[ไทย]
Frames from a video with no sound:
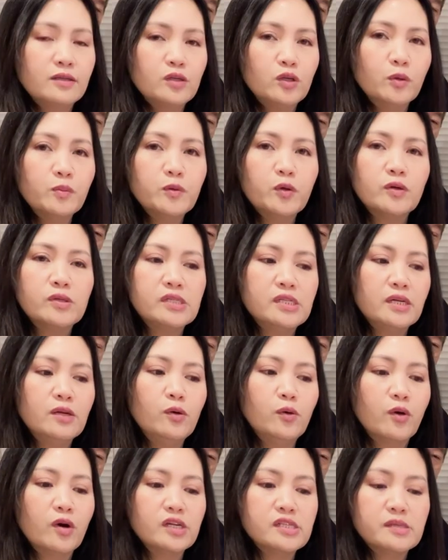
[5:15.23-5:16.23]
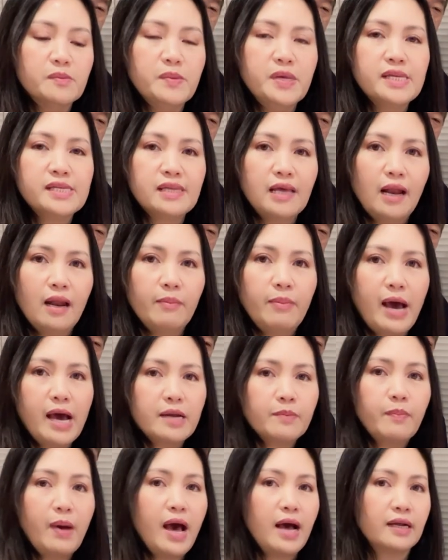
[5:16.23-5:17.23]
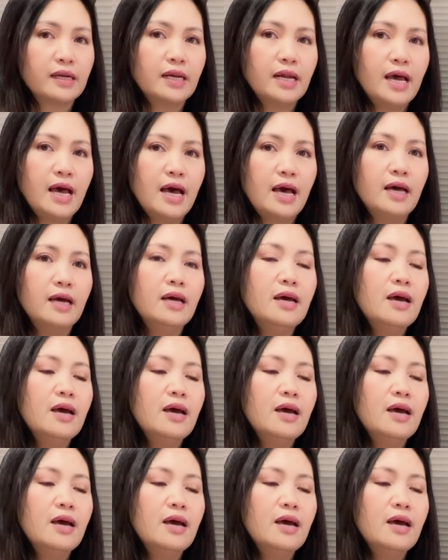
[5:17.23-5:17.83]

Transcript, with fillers: ซุปทนจิรุก็จะมีสารพัดผักนะคะ